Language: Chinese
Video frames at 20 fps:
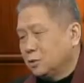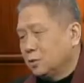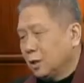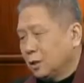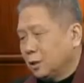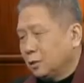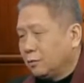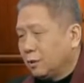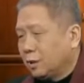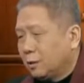安
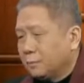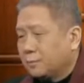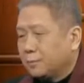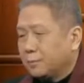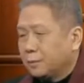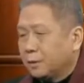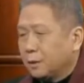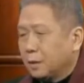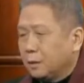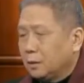全，因为，
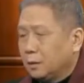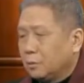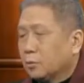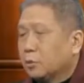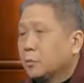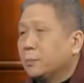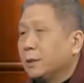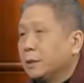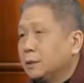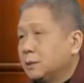你比
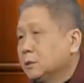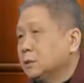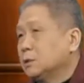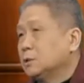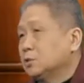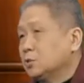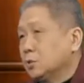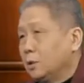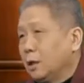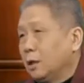如北京
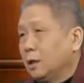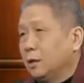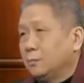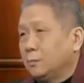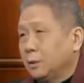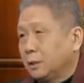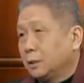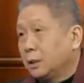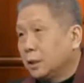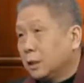的水哈，
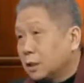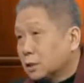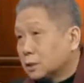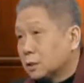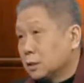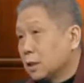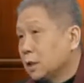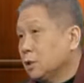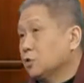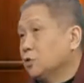北京历
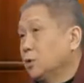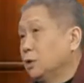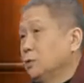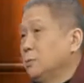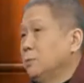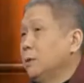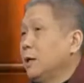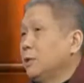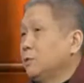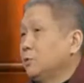史上的水
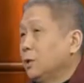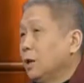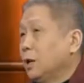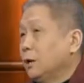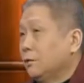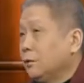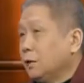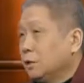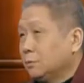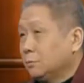就不安全。
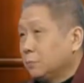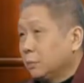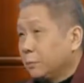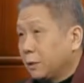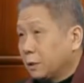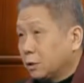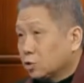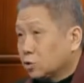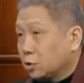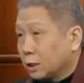为什么
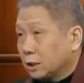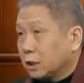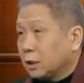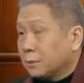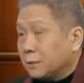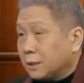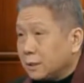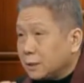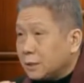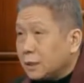北京水
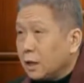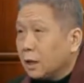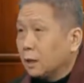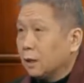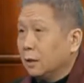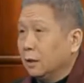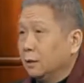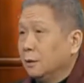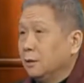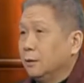特别硬？
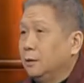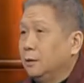